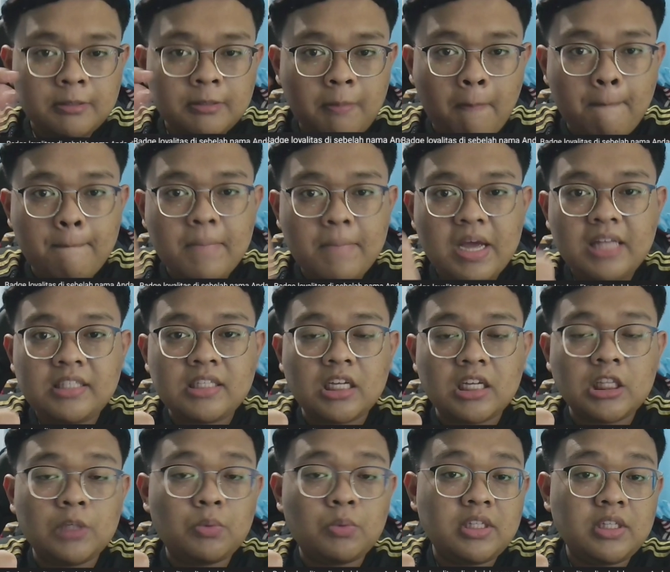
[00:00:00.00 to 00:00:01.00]
badge
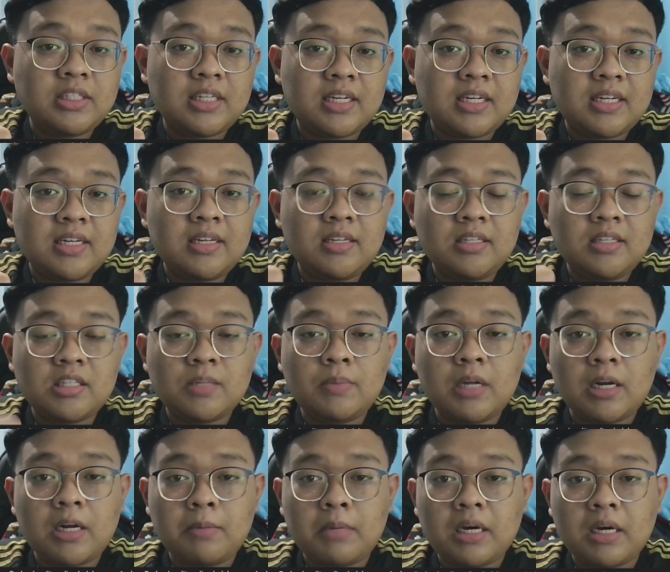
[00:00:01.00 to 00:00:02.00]
atau rencana di
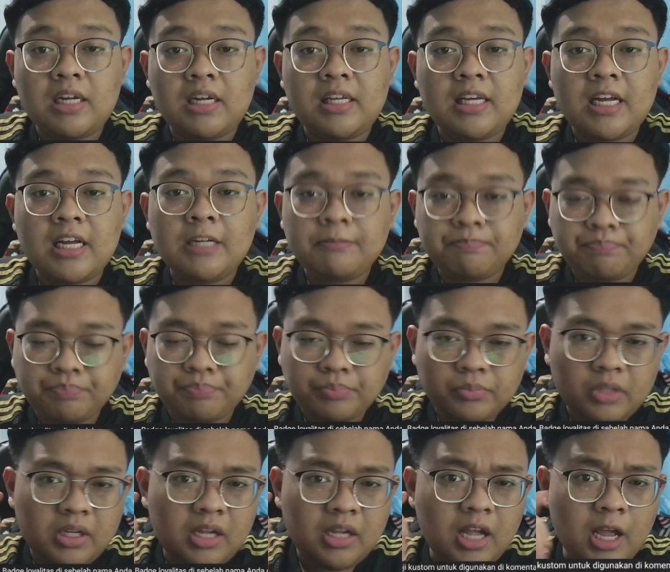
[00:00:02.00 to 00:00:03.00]
sebelah nama kalian.
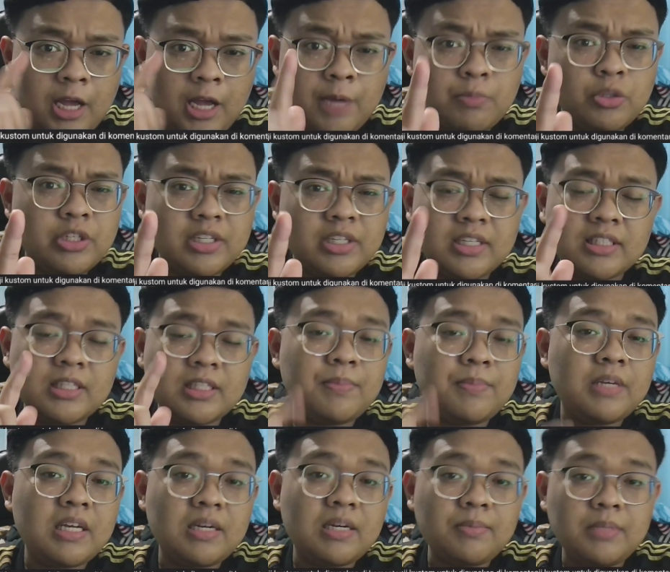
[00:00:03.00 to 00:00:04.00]
Emoji custom
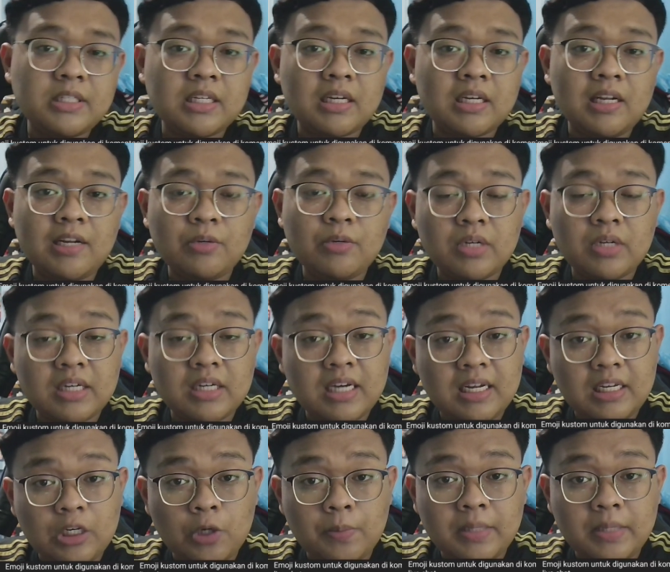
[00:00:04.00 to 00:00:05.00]
yang bisa kalian gunakan
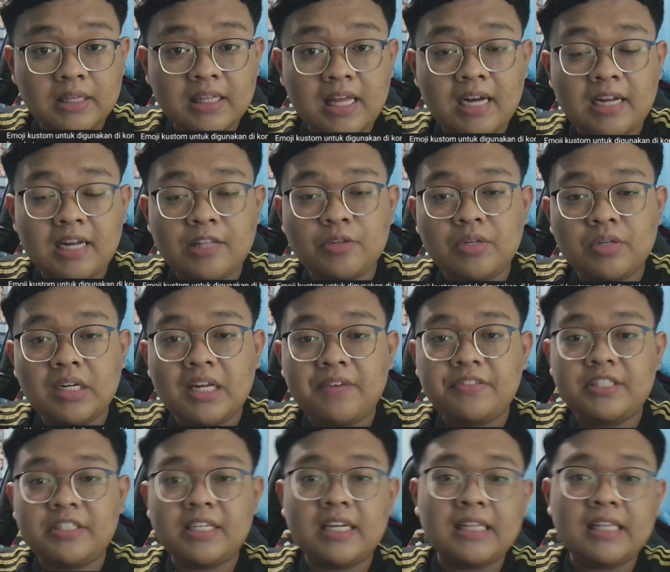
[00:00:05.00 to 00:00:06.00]
di komentar dan juga
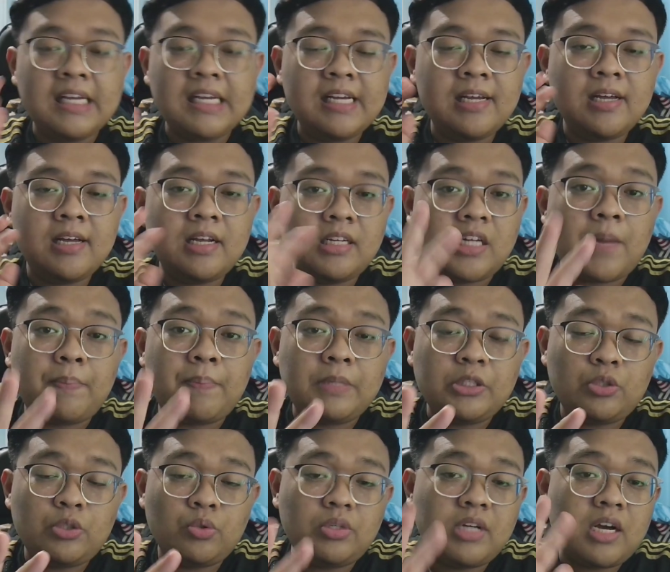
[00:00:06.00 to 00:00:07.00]
live chat. Dapat
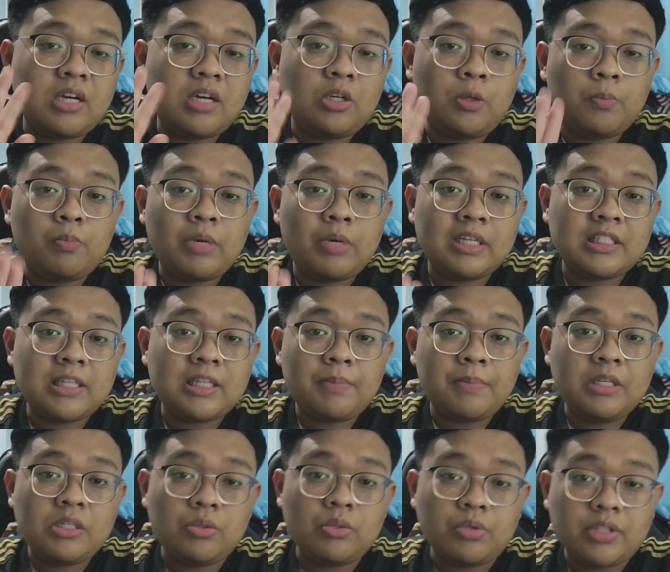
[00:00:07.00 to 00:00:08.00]
juga grup WhatsApp
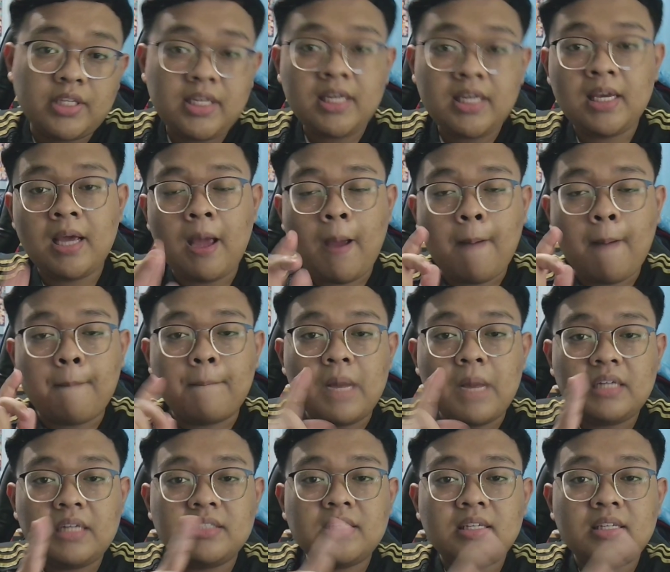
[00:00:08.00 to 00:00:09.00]
diskusi,
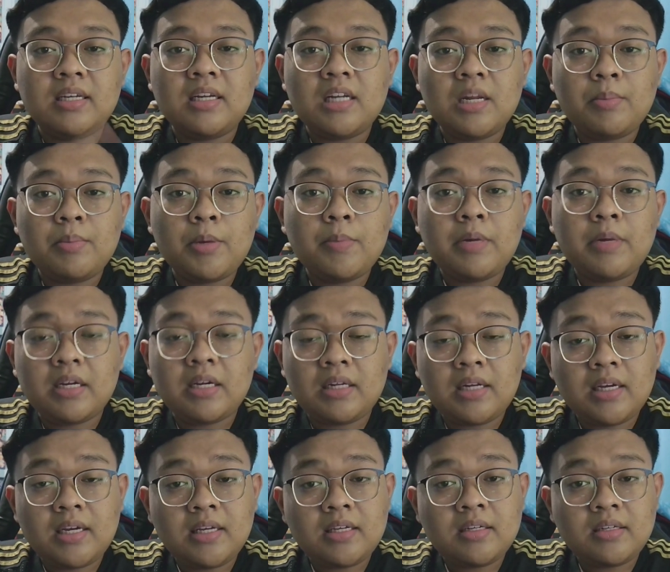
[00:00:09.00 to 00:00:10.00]
barang saya dan member yang
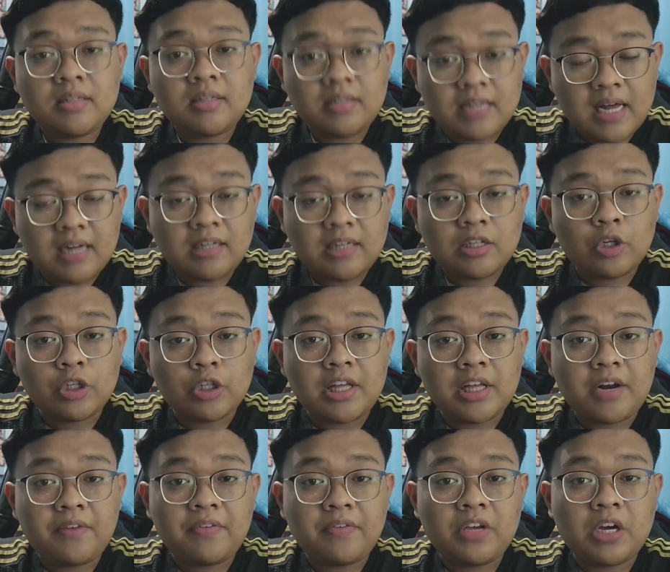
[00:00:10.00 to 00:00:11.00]
lain, dan ikutnya
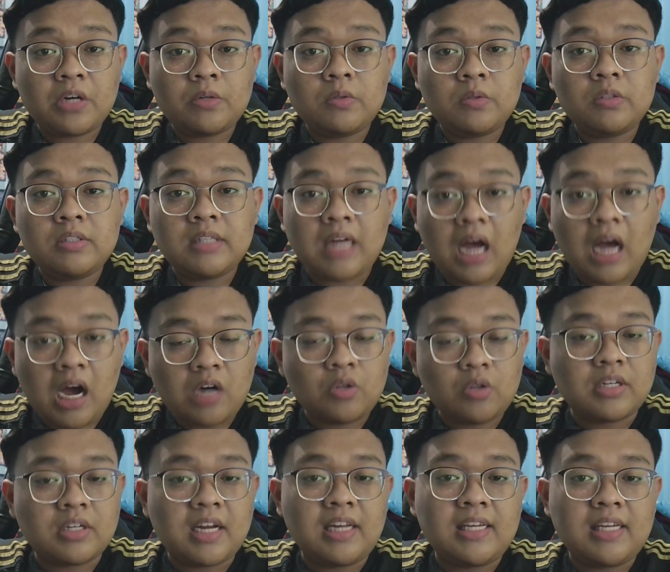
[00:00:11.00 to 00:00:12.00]
review akun,
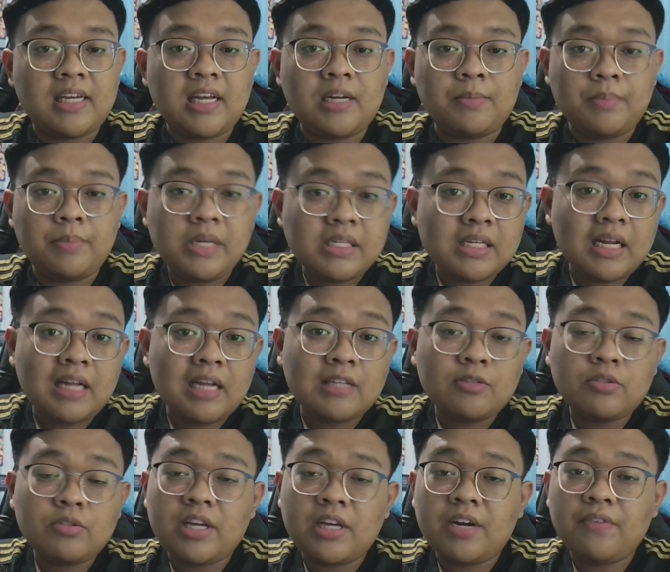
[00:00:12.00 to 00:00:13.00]
akun kalian bisa
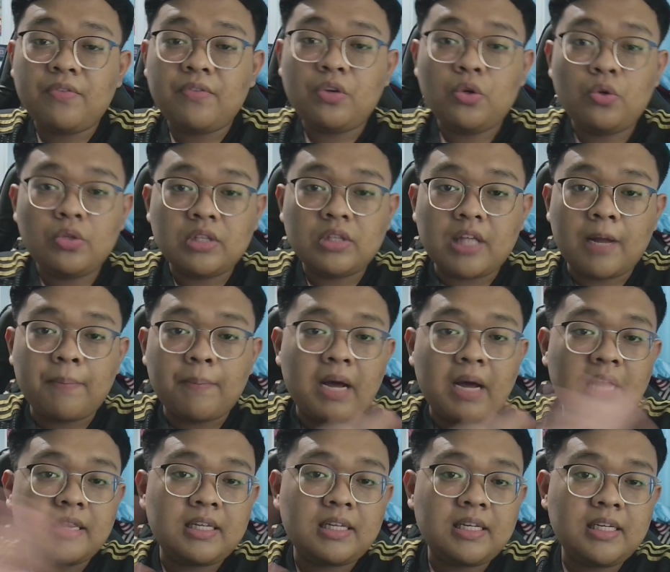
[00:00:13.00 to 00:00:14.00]
langsung saya review
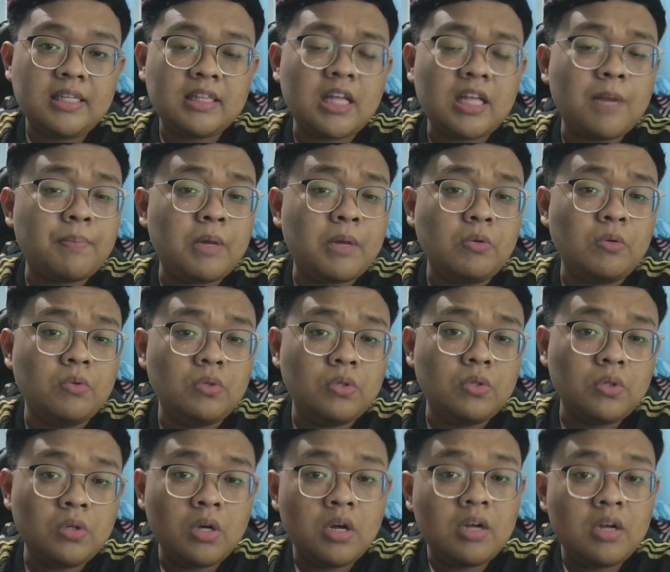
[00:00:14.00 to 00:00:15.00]
tanpa antri, tanpa
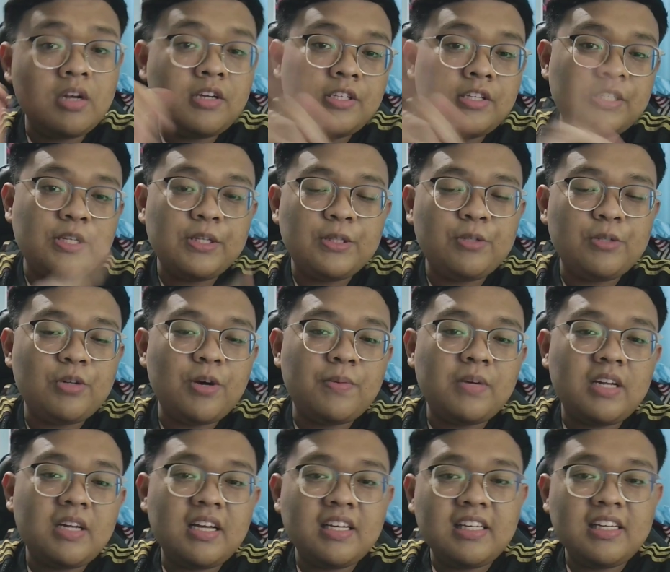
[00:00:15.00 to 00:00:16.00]
nunggu. So, tunggu
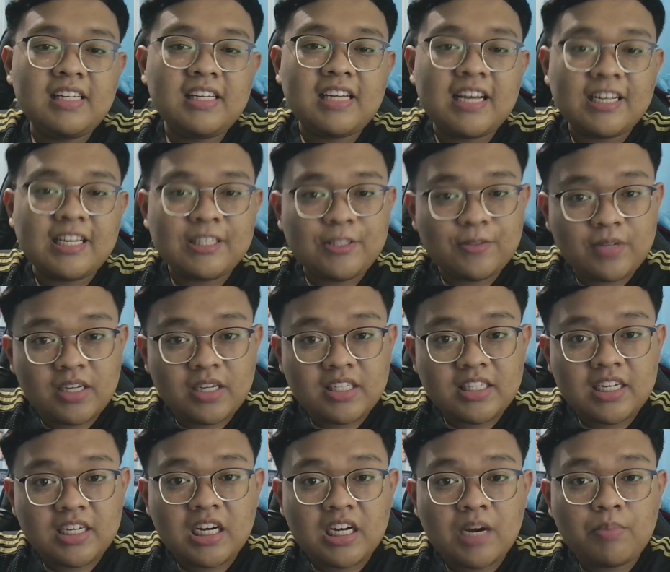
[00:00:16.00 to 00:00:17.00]
apa lagi? Langsung
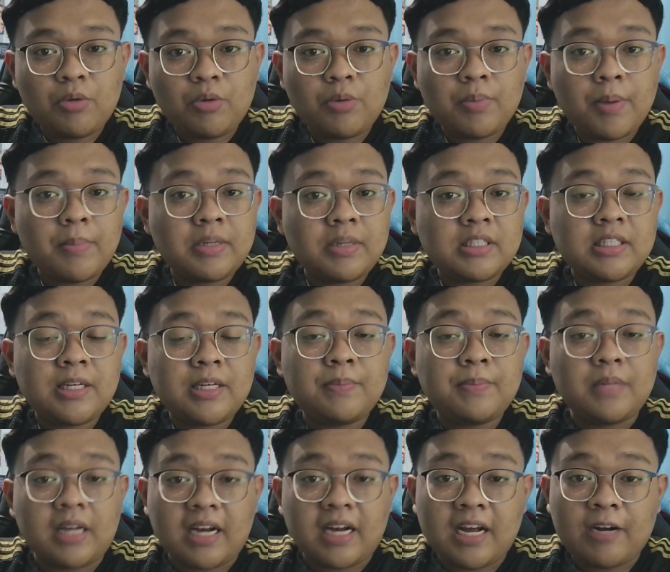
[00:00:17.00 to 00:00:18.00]
aja gabung membership
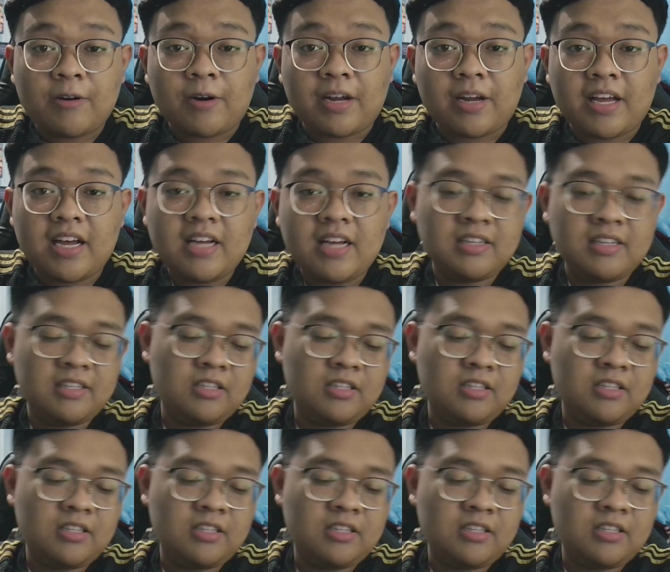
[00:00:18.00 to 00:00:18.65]
Reaktor ya. Oke,